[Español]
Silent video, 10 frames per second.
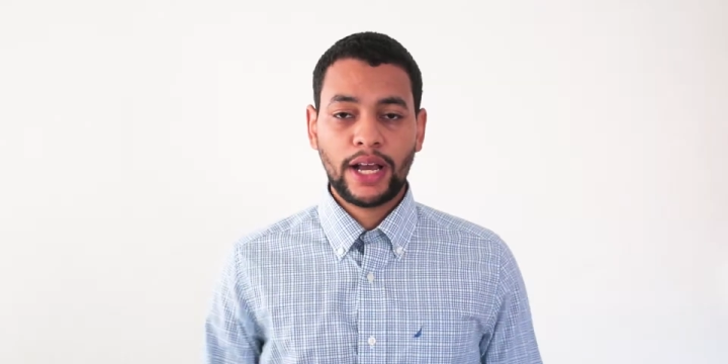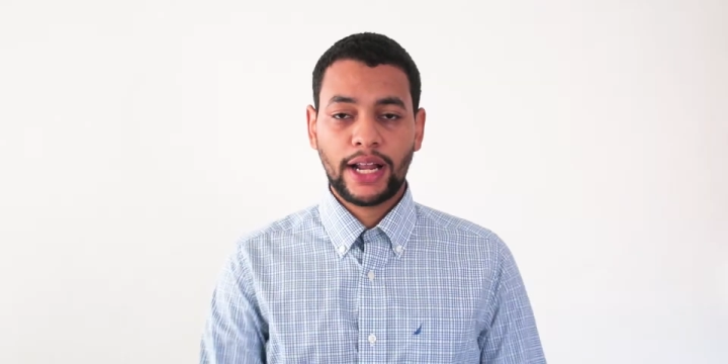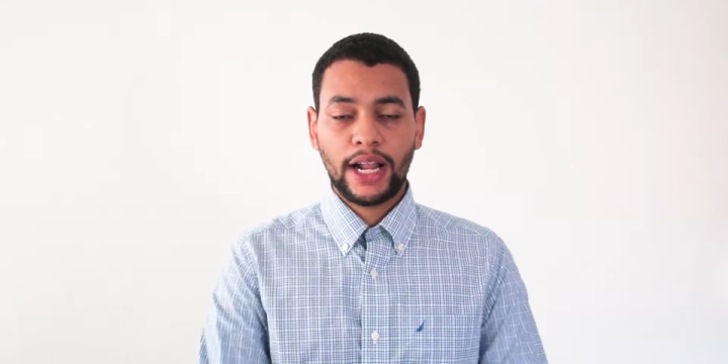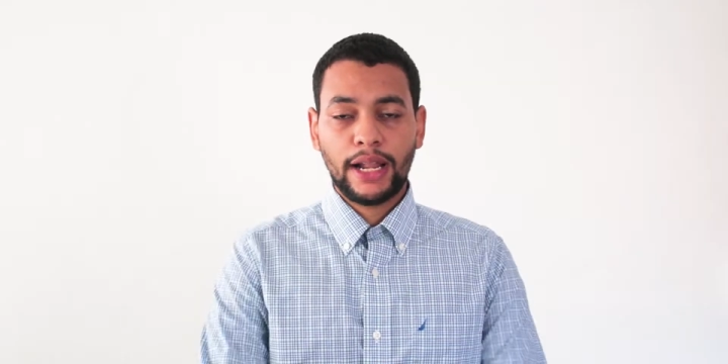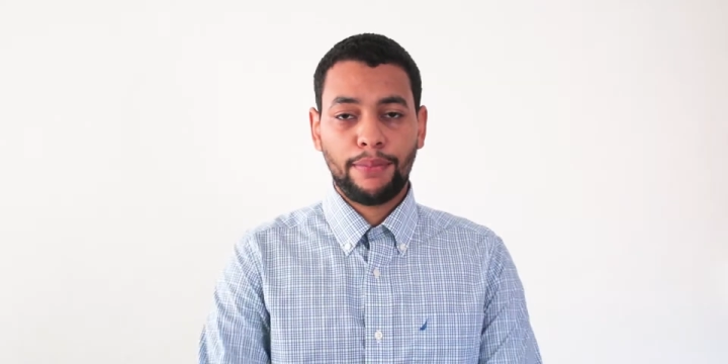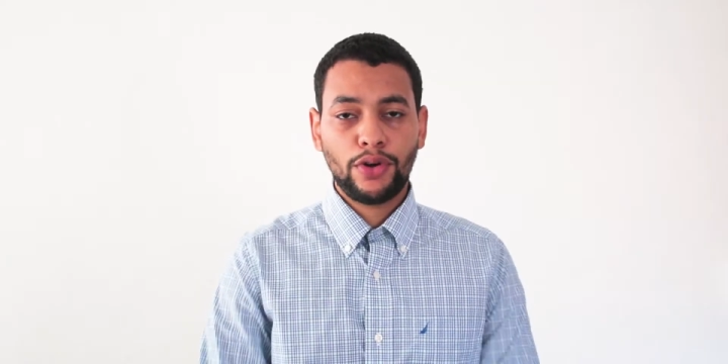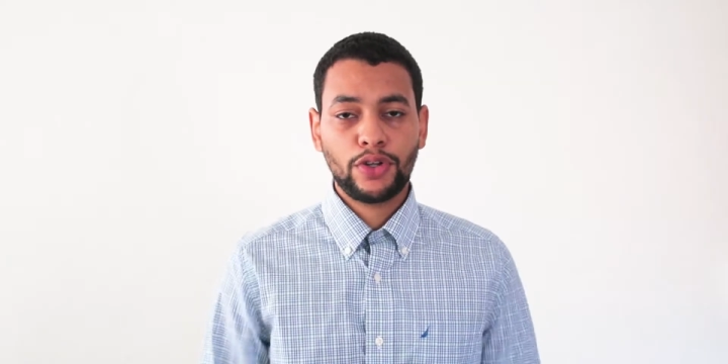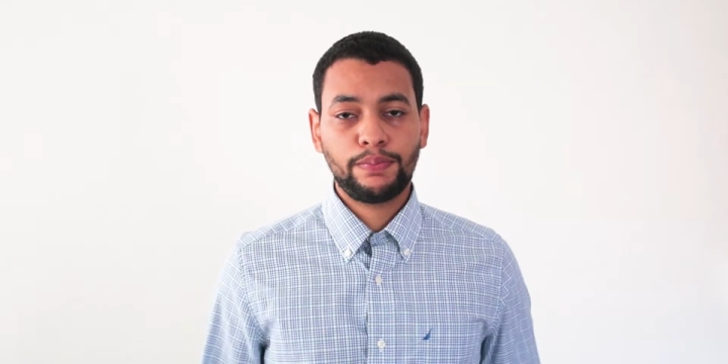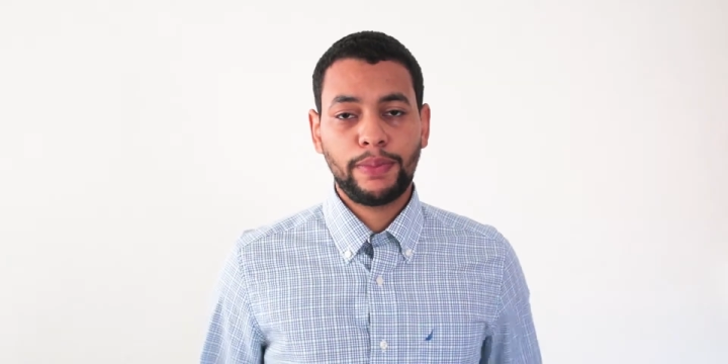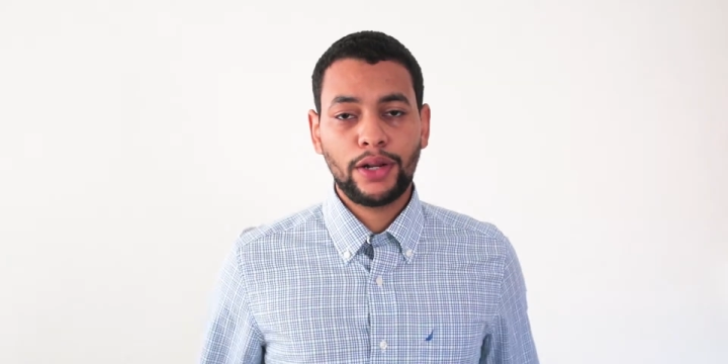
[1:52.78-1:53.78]
agarrarla por
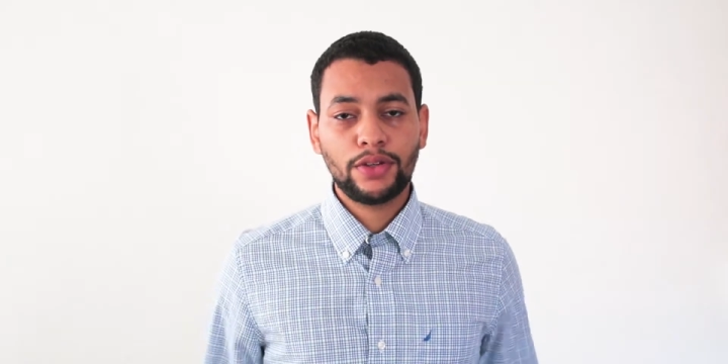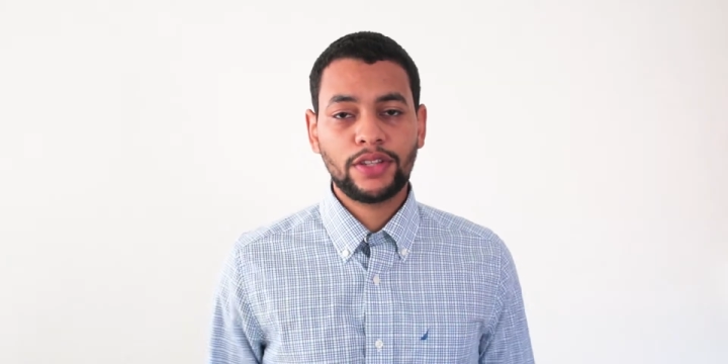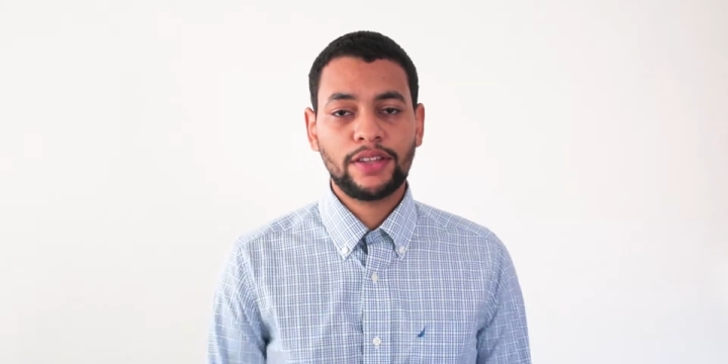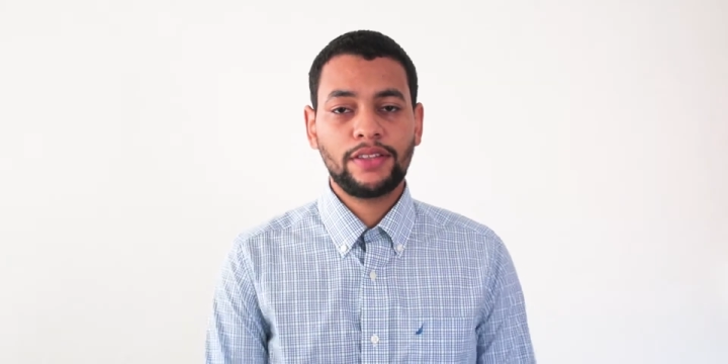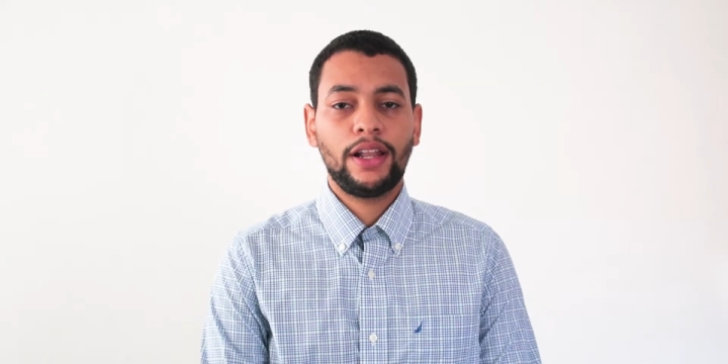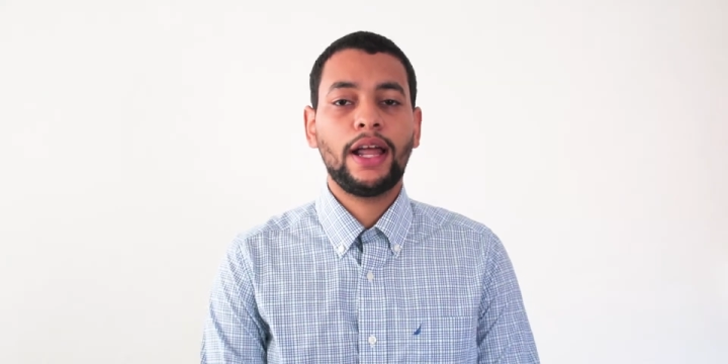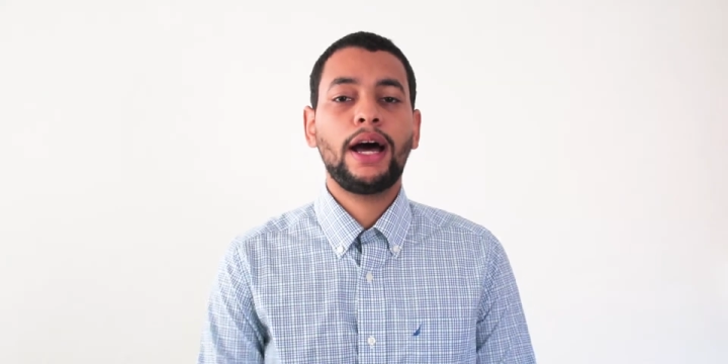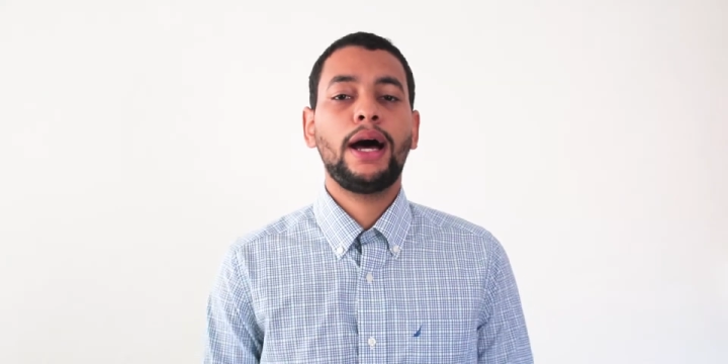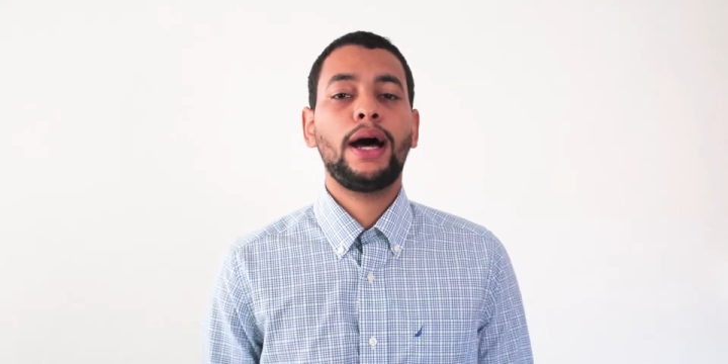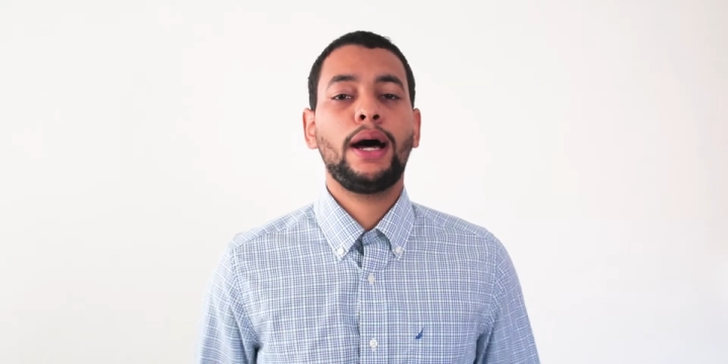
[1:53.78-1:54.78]
los pelos. Hasta
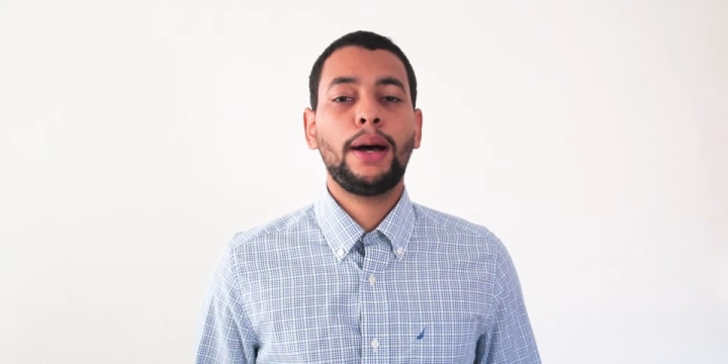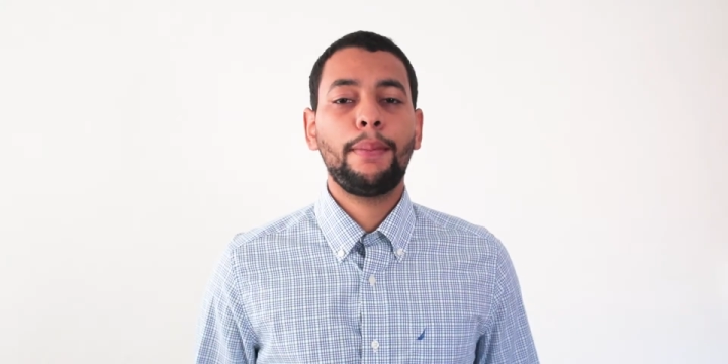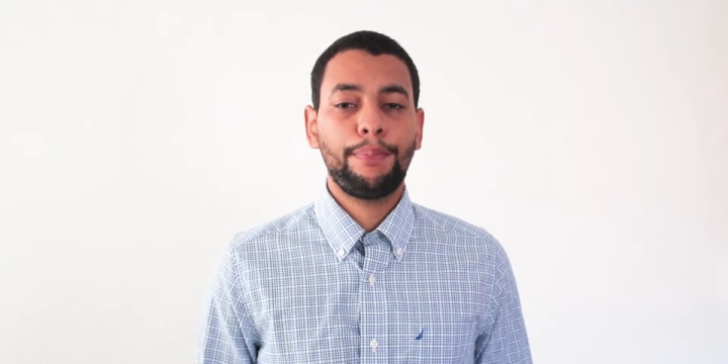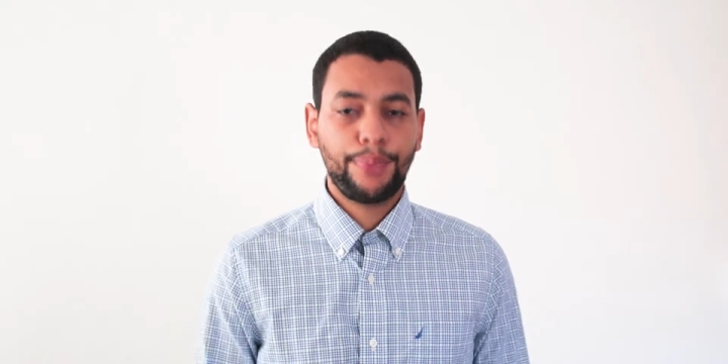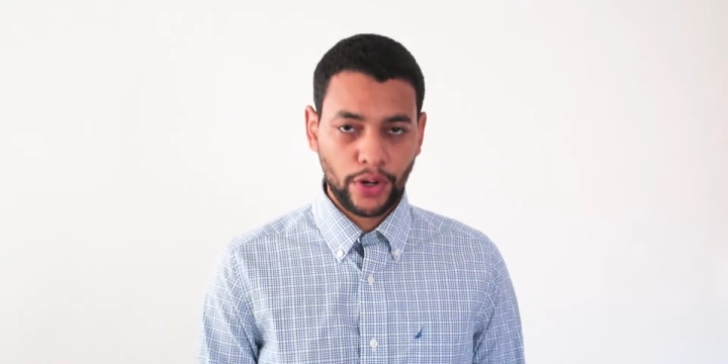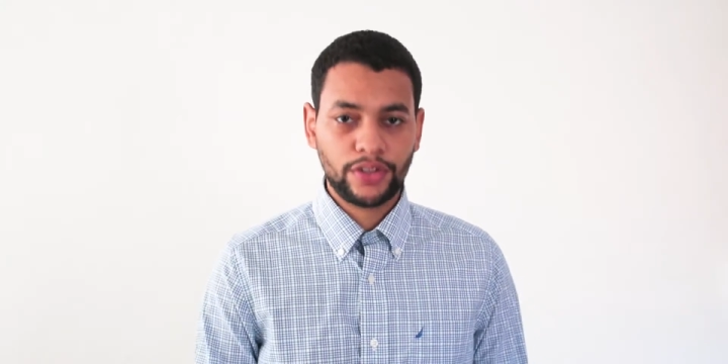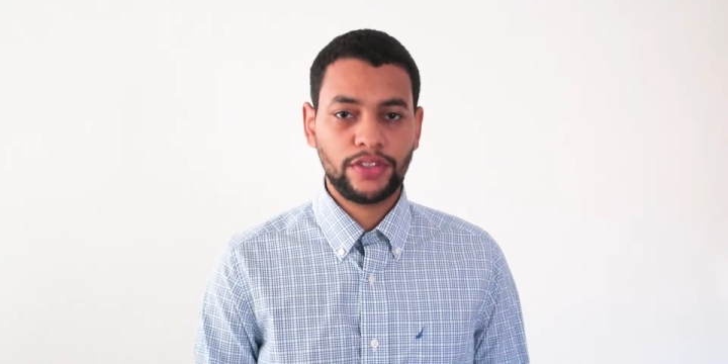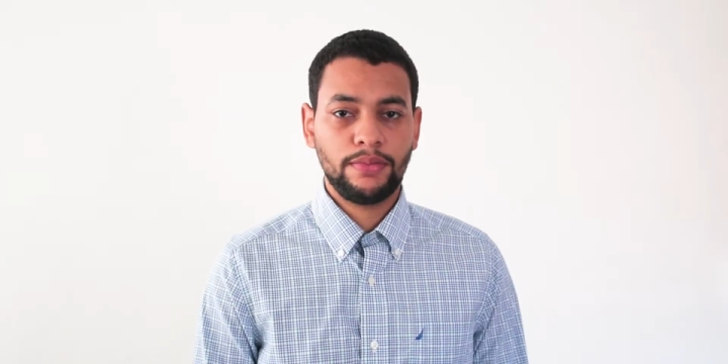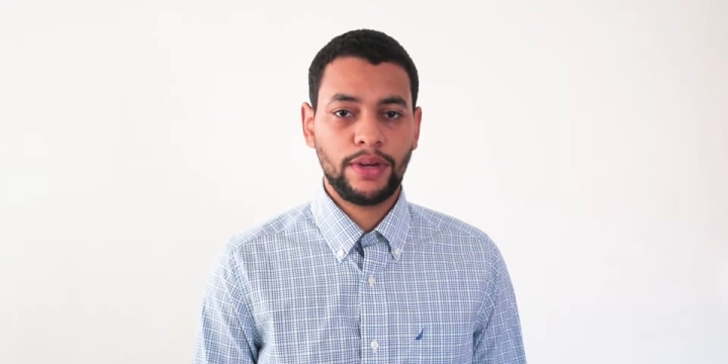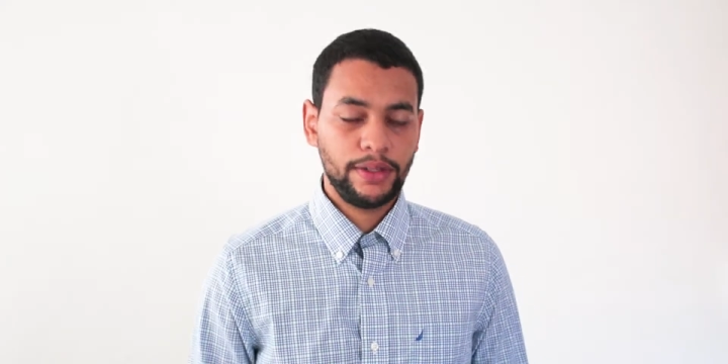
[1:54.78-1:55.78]
la
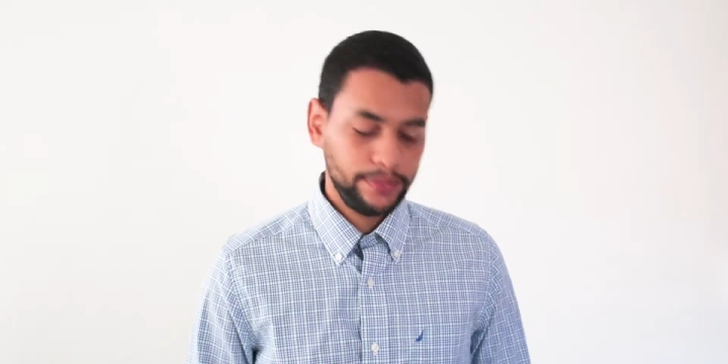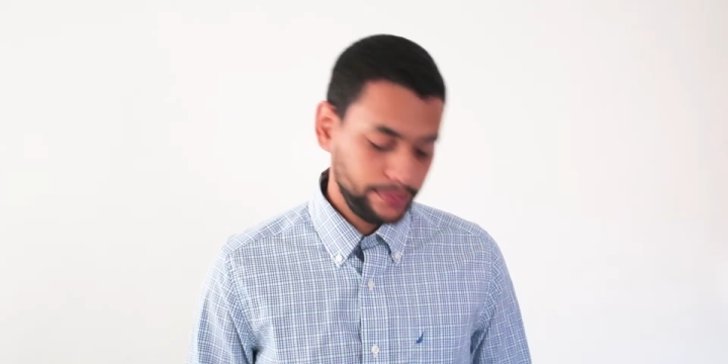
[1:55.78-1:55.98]
próxima.